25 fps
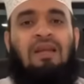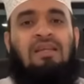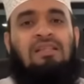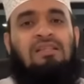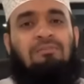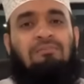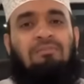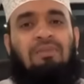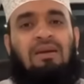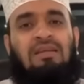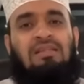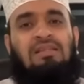এই
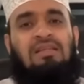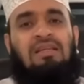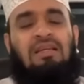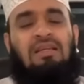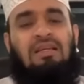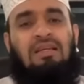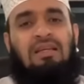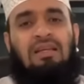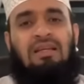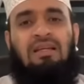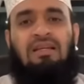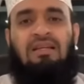যে
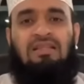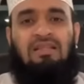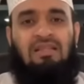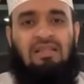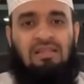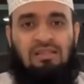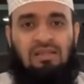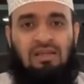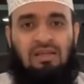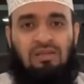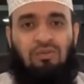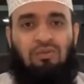বেসিক নিডস
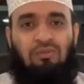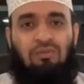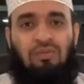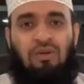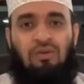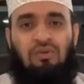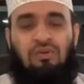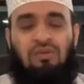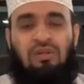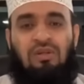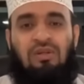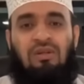আছে একজন
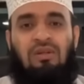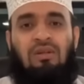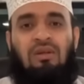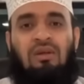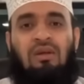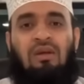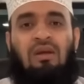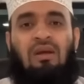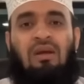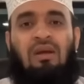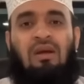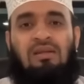মানুষের
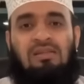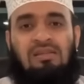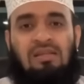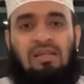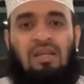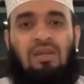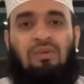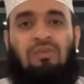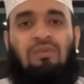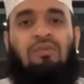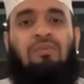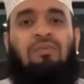অ্যাজ
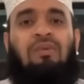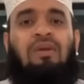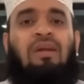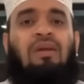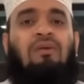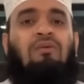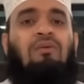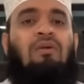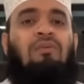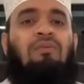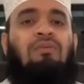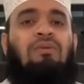এ হিউম্যান বিং
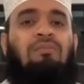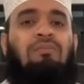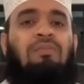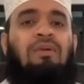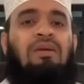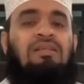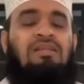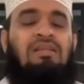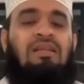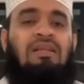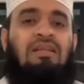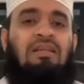এগুলো আমাদের
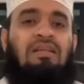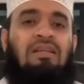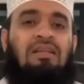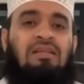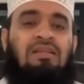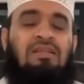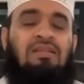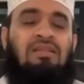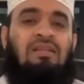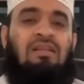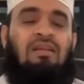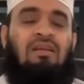বেসিক
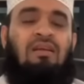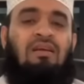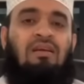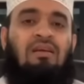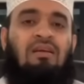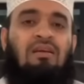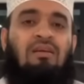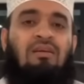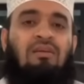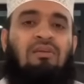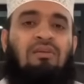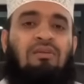নিডস
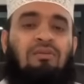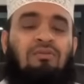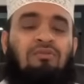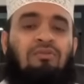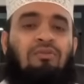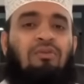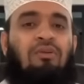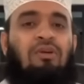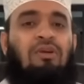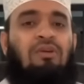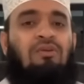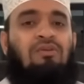তো
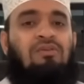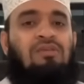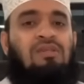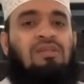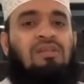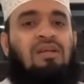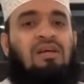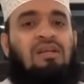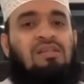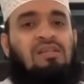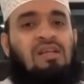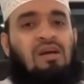ফকির হচ্ছে
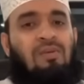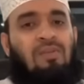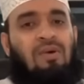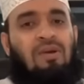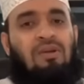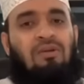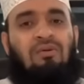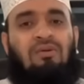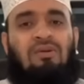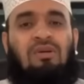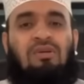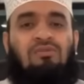যার
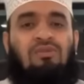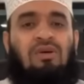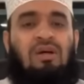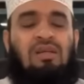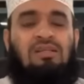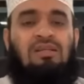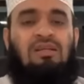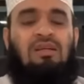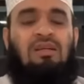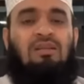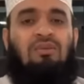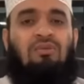সামান্য কিছু
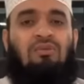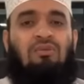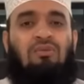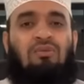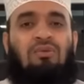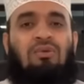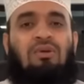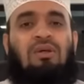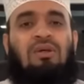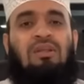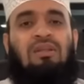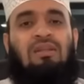আছে কিন্তু
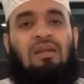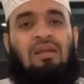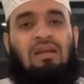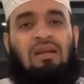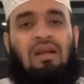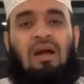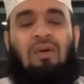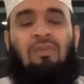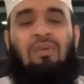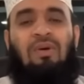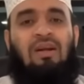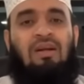তার
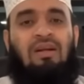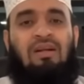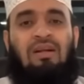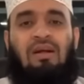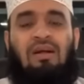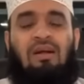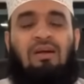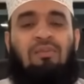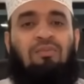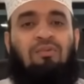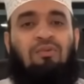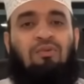খাবারের
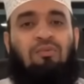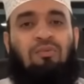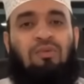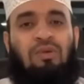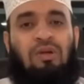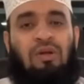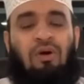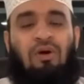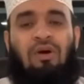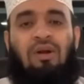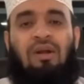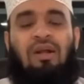টাকা
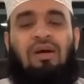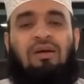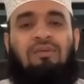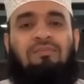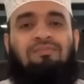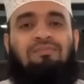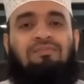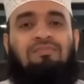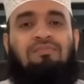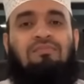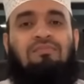পুরোপুরি হয় না